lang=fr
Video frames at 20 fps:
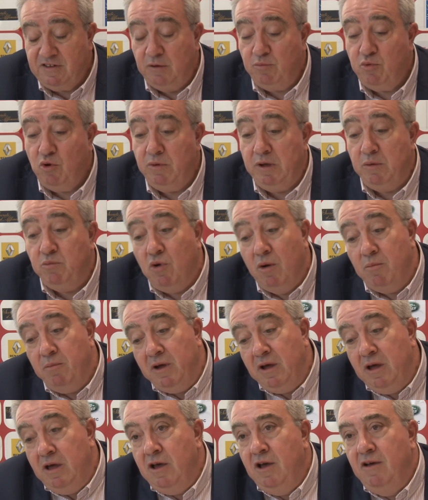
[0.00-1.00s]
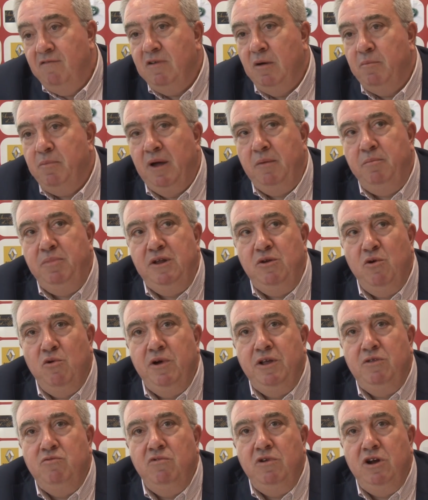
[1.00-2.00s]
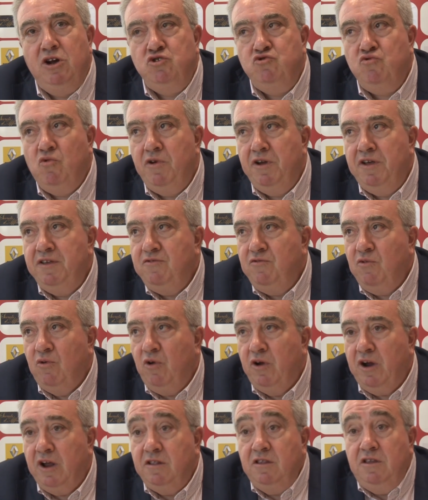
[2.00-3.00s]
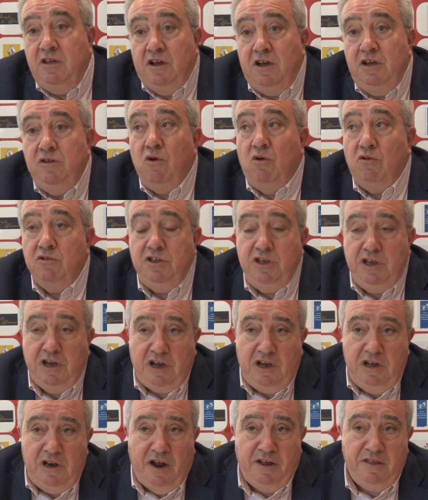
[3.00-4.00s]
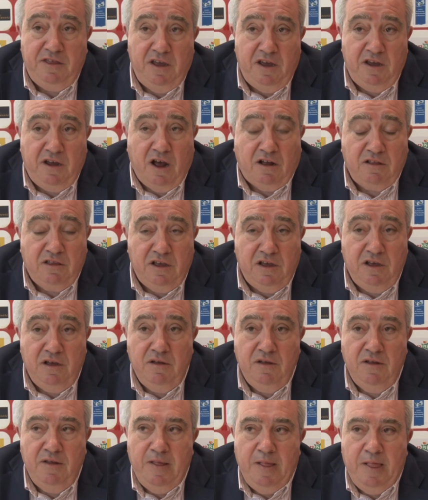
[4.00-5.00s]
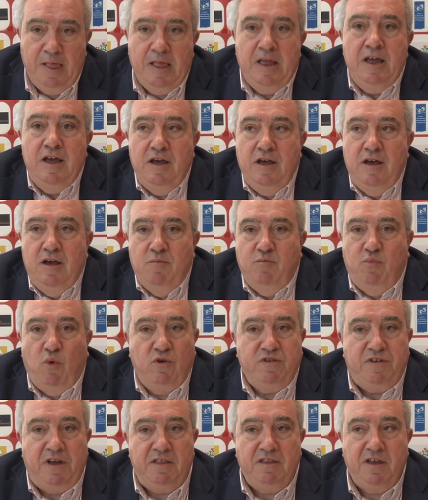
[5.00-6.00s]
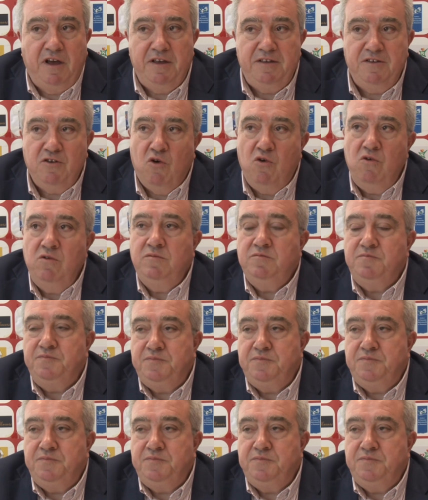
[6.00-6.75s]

c'est le premier point. On va pas épiloguer toute la journée sur le cas de Thierry. Donc Thierry, il a été écarté pour cette raison,